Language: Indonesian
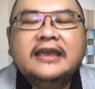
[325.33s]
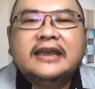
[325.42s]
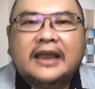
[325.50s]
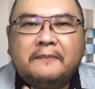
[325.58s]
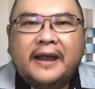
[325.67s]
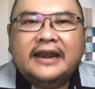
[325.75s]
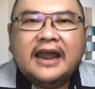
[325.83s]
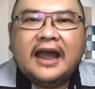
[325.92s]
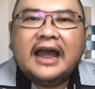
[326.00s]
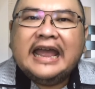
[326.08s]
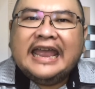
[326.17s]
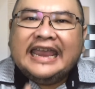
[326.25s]

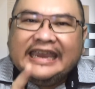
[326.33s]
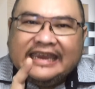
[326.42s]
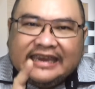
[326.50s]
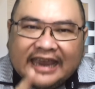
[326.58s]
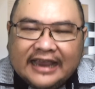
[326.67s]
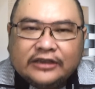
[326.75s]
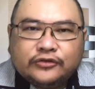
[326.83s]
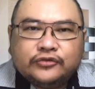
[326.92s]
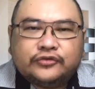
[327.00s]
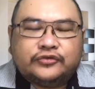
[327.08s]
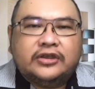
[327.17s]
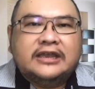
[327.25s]
Kepada
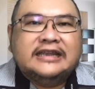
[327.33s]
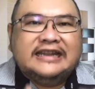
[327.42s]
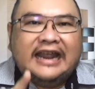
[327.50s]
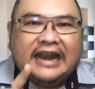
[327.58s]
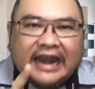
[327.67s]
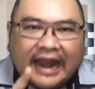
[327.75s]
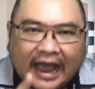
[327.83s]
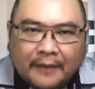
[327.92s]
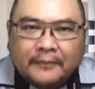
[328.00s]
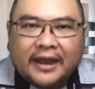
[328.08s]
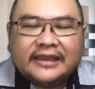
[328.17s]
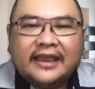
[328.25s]
Yesus dan
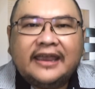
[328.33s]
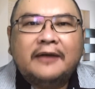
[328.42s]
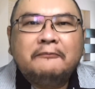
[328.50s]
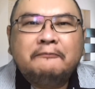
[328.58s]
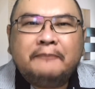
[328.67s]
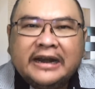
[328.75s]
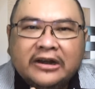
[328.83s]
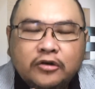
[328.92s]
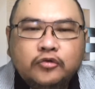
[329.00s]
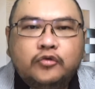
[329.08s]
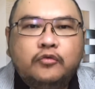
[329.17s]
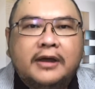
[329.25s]
namanya yang
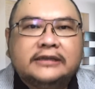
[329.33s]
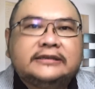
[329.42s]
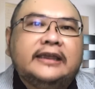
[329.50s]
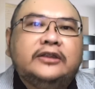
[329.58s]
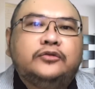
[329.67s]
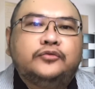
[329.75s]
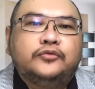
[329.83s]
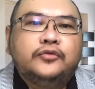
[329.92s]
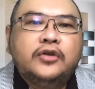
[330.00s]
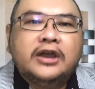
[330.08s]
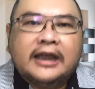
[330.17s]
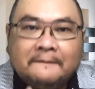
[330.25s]
penuh kuasa itu.
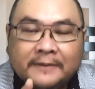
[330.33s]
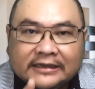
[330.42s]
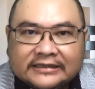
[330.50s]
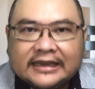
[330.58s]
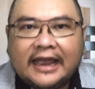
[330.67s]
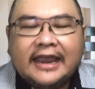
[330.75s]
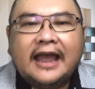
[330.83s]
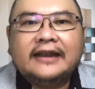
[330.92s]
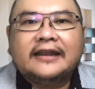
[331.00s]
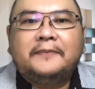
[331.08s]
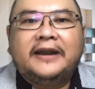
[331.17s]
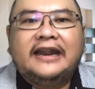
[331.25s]
Kepercayaan
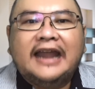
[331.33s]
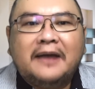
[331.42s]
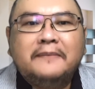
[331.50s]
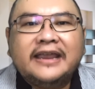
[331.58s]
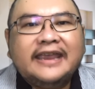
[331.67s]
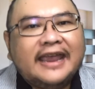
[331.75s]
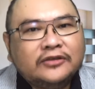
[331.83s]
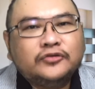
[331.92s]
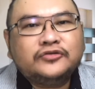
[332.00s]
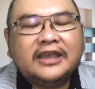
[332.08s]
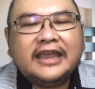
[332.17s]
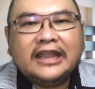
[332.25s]
kepada nama
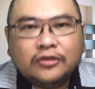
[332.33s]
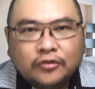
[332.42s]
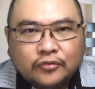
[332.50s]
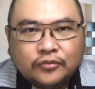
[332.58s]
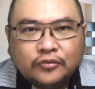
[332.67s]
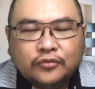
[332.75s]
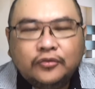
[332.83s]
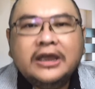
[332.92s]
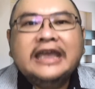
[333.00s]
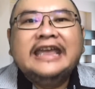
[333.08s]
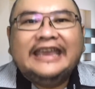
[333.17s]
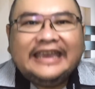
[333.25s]
Yesus itu
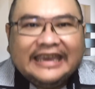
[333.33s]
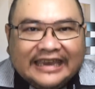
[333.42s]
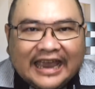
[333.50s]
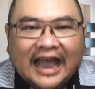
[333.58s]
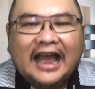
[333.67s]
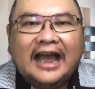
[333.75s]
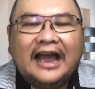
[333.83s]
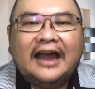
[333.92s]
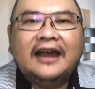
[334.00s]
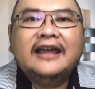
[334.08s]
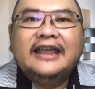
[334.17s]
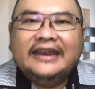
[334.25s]

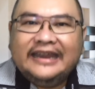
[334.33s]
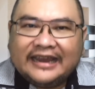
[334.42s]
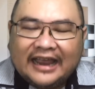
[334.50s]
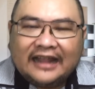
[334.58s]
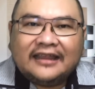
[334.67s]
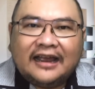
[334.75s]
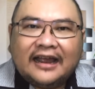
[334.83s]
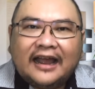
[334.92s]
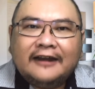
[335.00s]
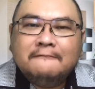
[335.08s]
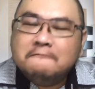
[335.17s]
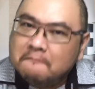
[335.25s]
yang
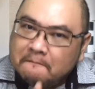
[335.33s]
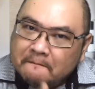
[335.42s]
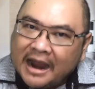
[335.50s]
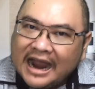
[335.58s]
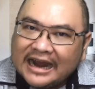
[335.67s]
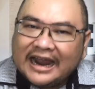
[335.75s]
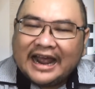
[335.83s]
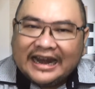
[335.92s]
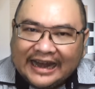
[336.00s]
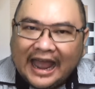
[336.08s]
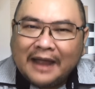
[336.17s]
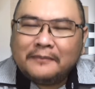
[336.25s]
dikatakan maka
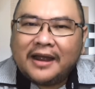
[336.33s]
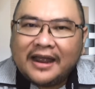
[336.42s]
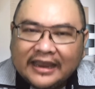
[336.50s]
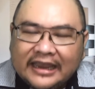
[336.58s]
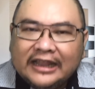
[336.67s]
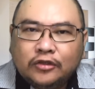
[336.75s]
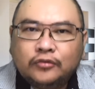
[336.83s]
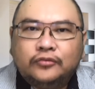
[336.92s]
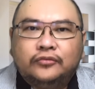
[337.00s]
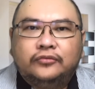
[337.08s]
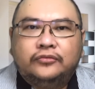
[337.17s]
nama itu